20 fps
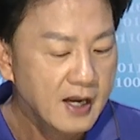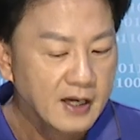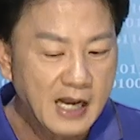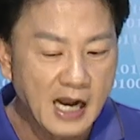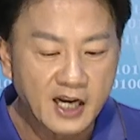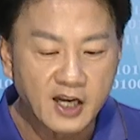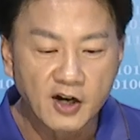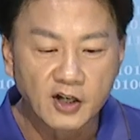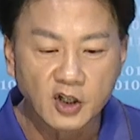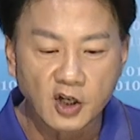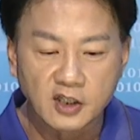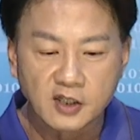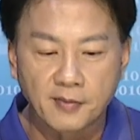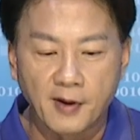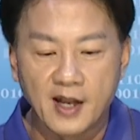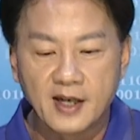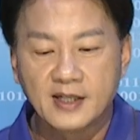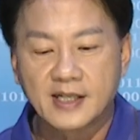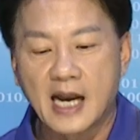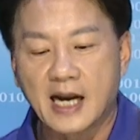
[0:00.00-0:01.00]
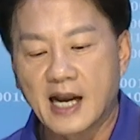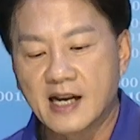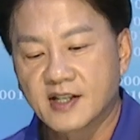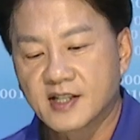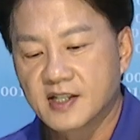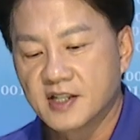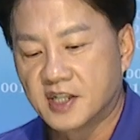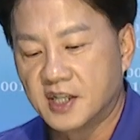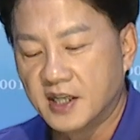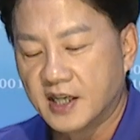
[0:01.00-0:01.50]
那各位投资们，再看
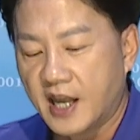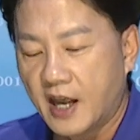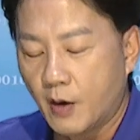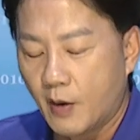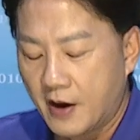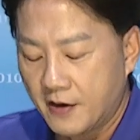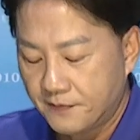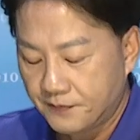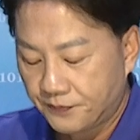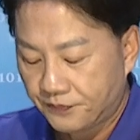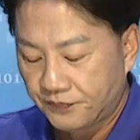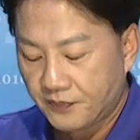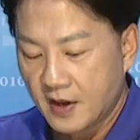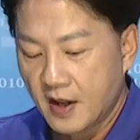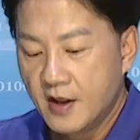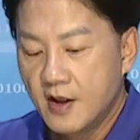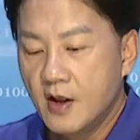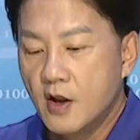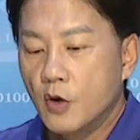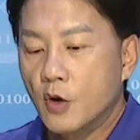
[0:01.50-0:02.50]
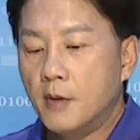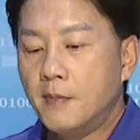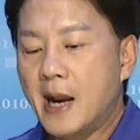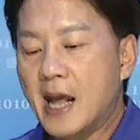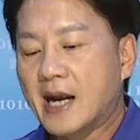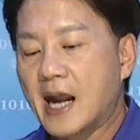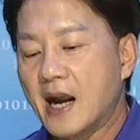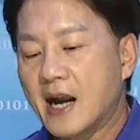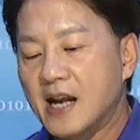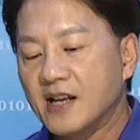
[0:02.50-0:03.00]
四星 KY，我们
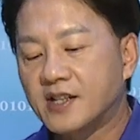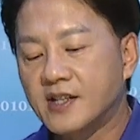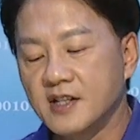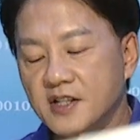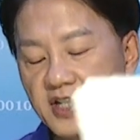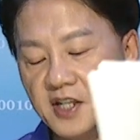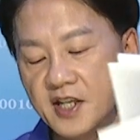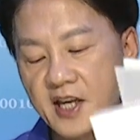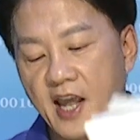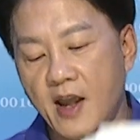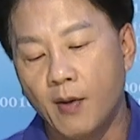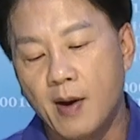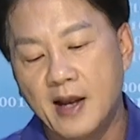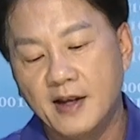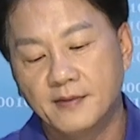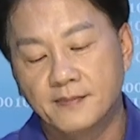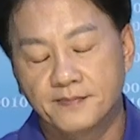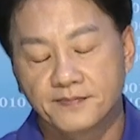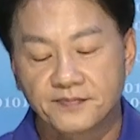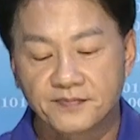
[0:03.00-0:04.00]
来看看四星 KY。